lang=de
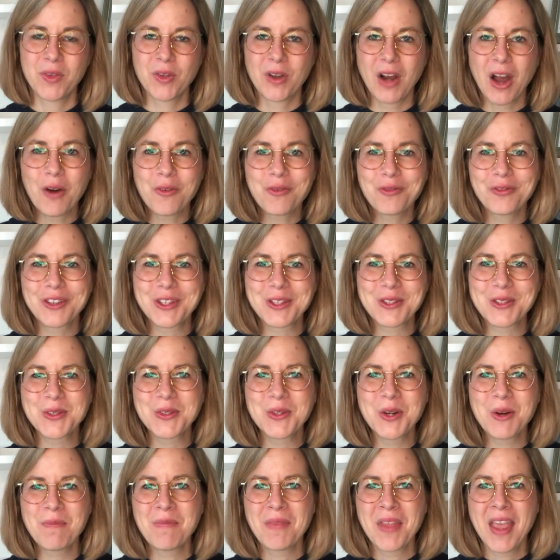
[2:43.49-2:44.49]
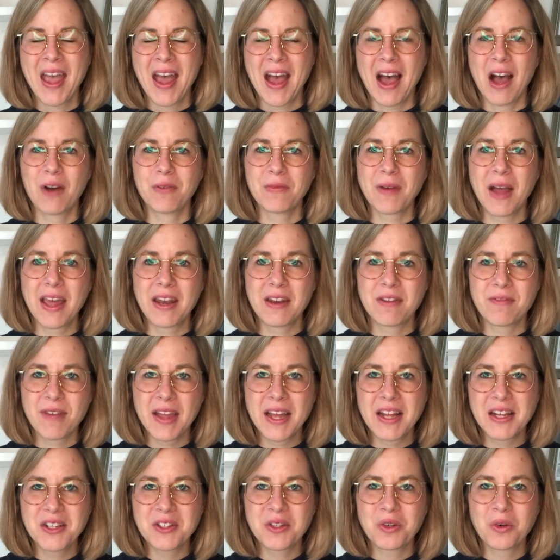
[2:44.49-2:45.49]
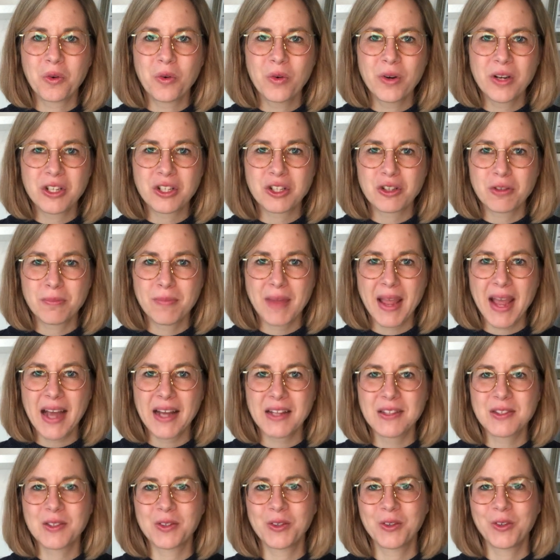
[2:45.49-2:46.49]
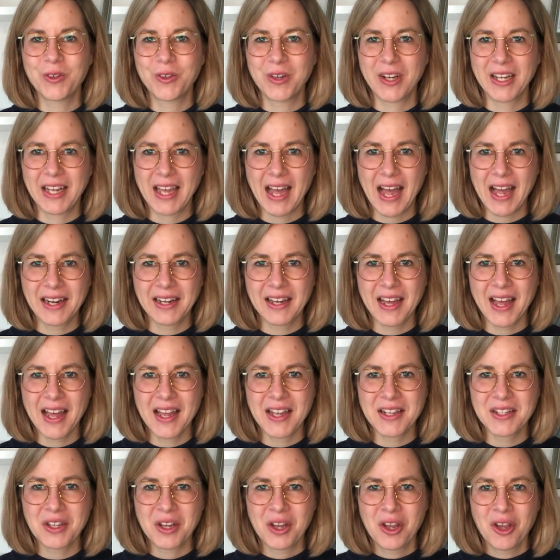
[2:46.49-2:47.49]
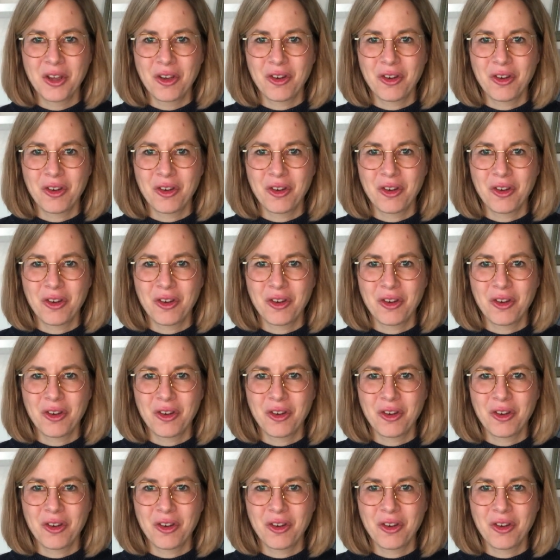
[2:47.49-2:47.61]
So laufen wir zu auf eine Welt ohne Schmerz und ohne Krankheit,